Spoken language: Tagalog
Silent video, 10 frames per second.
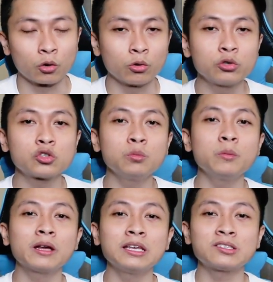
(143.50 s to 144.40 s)
No, kung gusto
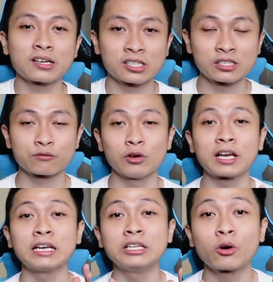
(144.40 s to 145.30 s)
mo maging
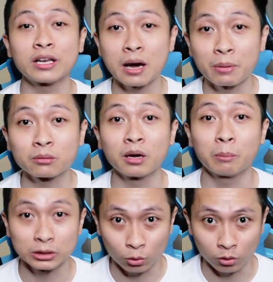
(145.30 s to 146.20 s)
successful, kanino ka dapat
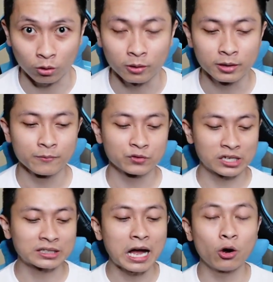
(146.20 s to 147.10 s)
magpaturo?
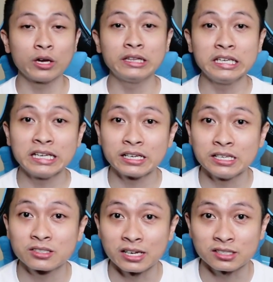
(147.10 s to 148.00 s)
Sa taong hindi
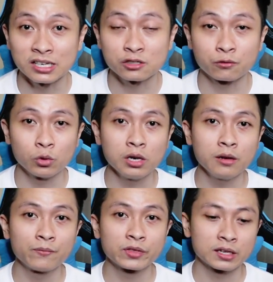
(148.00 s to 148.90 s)
naging successful?
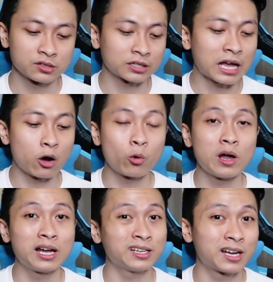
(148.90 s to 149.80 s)
Sa
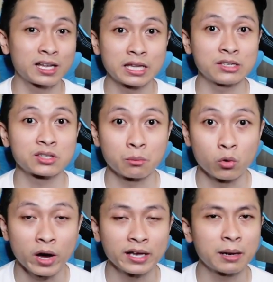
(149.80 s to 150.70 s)
taong walang narating
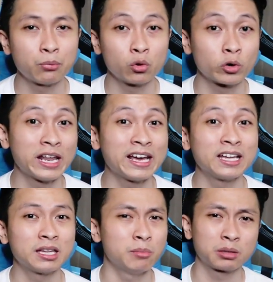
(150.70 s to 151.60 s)
sa buhay na puro
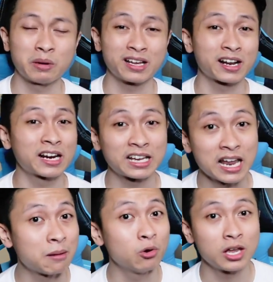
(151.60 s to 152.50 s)
negative at
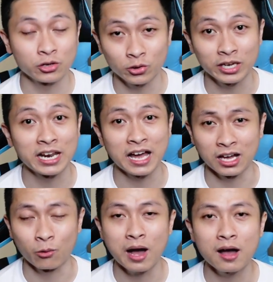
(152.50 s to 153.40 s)
pagrereklamo lang yung
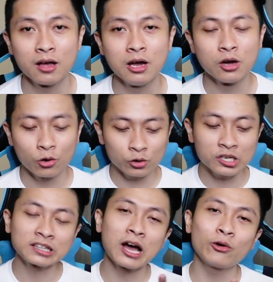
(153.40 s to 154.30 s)
ginagawa? o
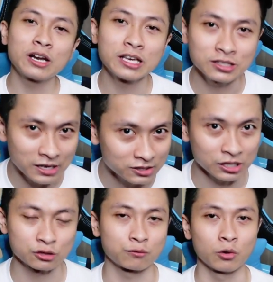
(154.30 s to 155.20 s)
sa taong naging
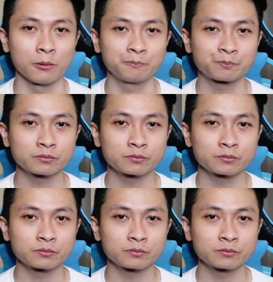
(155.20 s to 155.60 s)
successful.